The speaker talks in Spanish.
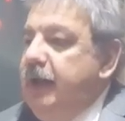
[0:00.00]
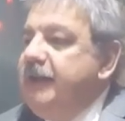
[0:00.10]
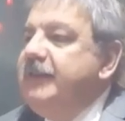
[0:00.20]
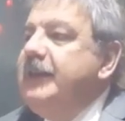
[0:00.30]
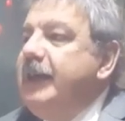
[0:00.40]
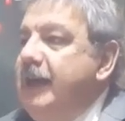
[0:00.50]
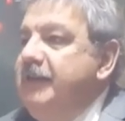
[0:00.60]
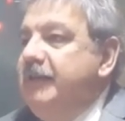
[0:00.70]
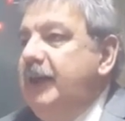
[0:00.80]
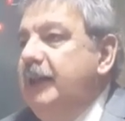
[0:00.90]
la
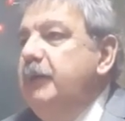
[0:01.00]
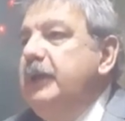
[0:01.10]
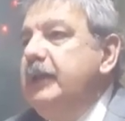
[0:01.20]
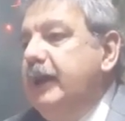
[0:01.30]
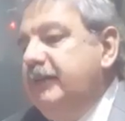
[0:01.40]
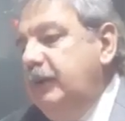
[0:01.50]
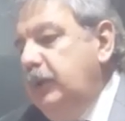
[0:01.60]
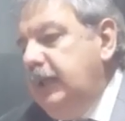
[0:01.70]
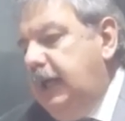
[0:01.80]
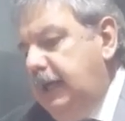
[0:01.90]
exigencia de brindar
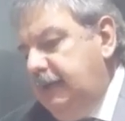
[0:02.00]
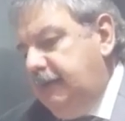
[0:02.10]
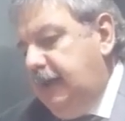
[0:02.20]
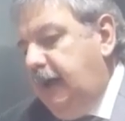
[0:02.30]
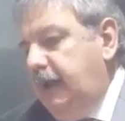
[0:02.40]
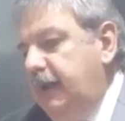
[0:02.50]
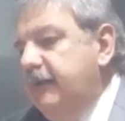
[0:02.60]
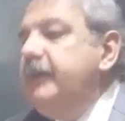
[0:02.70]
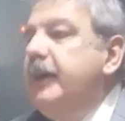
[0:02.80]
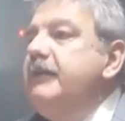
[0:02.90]
seguridad es la,
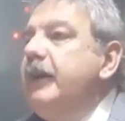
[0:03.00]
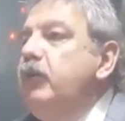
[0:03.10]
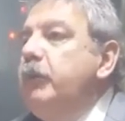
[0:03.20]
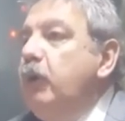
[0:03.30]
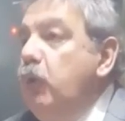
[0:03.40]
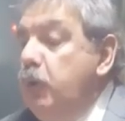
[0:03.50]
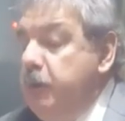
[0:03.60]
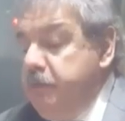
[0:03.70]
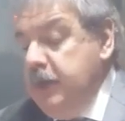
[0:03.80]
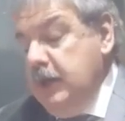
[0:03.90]
exigencia número uno.
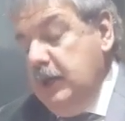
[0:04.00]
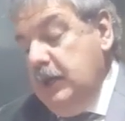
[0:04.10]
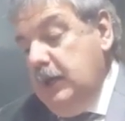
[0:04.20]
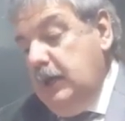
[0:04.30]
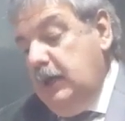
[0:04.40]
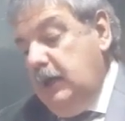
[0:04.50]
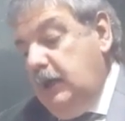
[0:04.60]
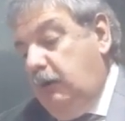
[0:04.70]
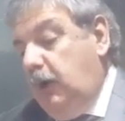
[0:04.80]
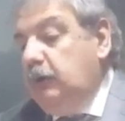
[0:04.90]

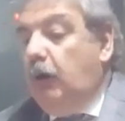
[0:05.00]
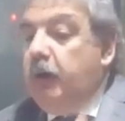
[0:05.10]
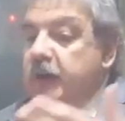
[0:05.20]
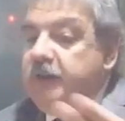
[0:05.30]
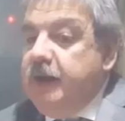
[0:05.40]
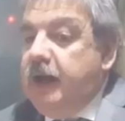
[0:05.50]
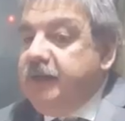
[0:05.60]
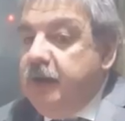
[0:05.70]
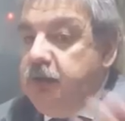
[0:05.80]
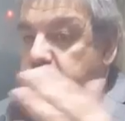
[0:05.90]
Cuando ahora se
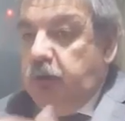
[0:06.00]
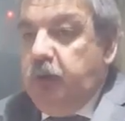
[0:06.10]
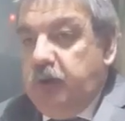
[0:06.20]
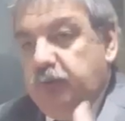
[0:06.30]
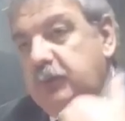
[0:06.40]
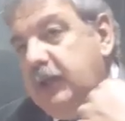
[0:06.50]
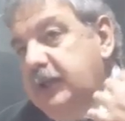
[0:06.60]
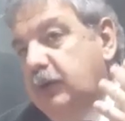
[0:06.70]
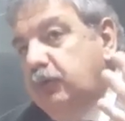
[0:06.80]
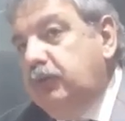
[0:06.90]
hacen todas unas
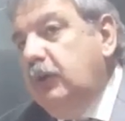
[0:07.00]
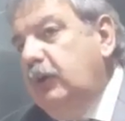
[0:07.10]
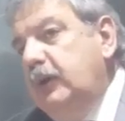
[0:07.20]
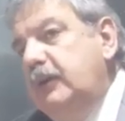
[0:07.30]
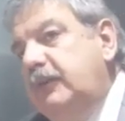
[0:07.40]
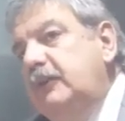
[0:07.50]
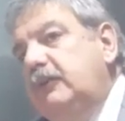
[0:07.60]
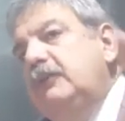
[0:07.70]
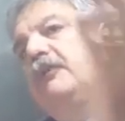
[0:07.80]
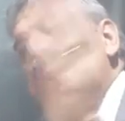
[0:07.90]
discusiones
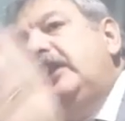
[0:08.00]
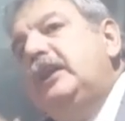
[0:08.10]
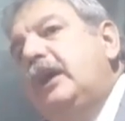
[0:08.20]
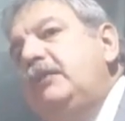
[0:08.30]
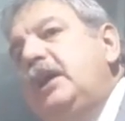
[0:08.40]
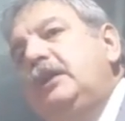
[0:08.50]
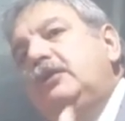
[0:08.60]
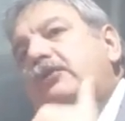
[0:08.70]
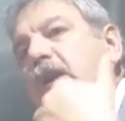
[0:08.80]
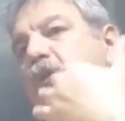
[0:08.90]
y
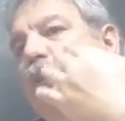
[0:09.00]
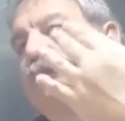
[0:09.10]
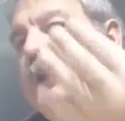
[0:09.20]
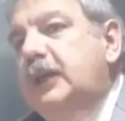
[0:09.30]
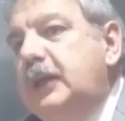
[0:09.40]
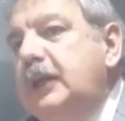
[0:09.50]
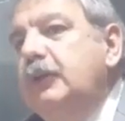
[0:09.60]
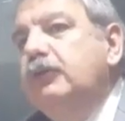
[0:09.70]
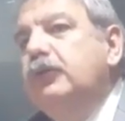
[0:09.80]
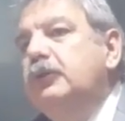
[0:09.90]
enfrentamientos, algunos
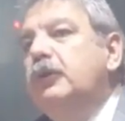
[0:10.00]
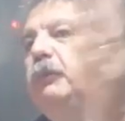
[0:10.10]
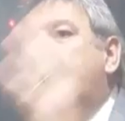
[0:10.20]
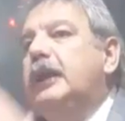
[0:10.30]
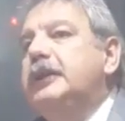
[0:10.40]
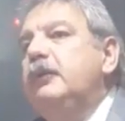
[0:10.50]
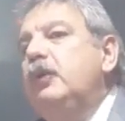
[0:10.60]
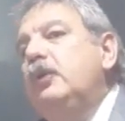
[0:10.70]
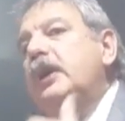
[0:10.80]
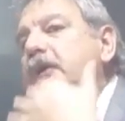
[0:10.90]
fingidos, otros para la
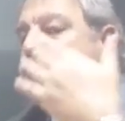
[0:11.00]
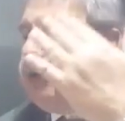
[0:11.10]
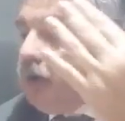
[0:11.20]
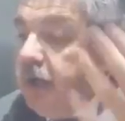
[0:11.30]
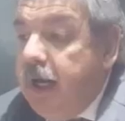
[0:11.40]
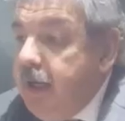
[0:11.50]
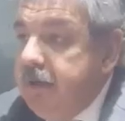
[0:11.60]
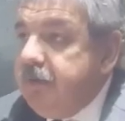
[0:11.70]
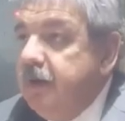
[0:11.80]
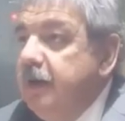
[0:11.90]
tribuna y otros
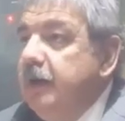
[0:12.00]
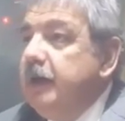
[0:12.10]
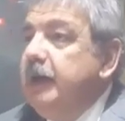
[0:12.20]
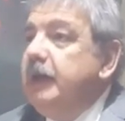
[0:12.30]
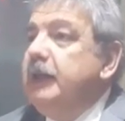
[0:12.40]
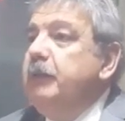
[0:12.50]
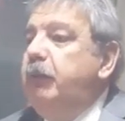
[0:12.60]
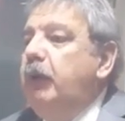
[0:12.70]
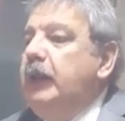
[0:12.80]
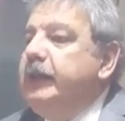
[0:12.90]
reales, este,
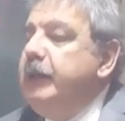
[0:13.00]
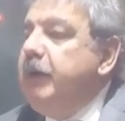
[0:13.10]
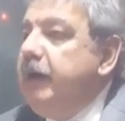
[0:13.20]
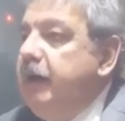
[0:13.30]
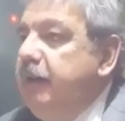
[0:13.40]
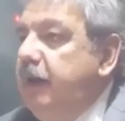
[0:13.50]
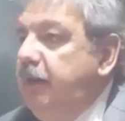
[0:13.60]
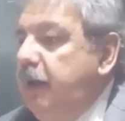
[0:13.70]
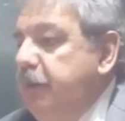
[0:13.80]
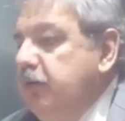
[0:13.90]
por el tema
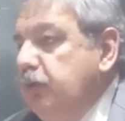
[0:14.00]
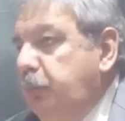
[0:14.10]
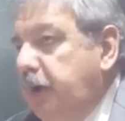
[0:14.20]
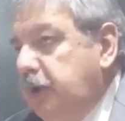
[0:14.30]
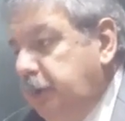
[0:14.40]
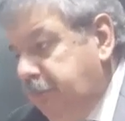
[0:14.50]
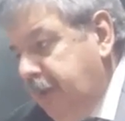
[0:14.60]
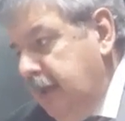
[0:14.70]
del presupuesto,